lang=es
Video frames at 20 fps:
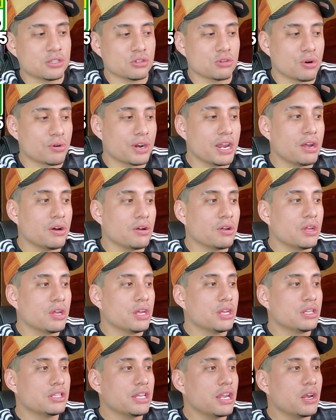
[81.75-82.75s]
torneo.
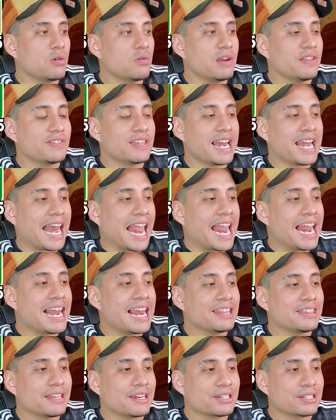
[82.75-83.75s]
Se encuentran en
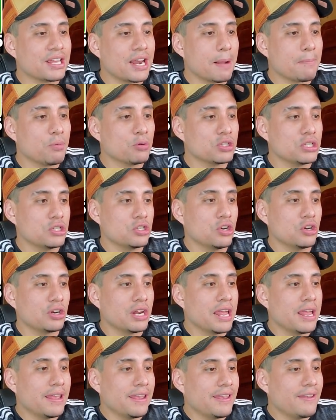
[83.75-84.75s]
la tercera posición
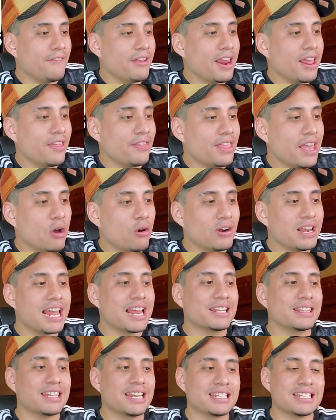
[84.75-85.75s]
y vienen de
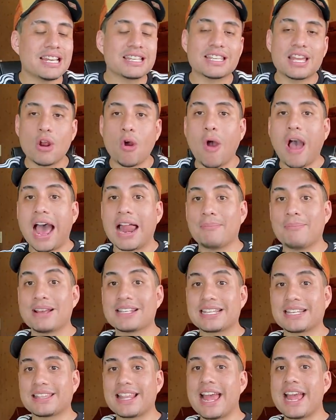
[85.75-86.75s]
golear 3 a 0 al
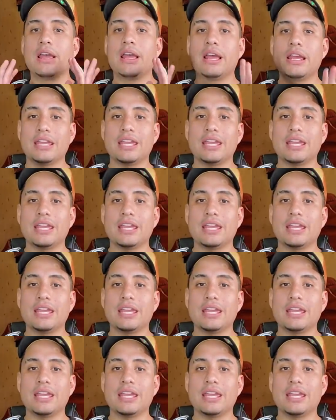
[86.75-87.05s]
Mazatlán.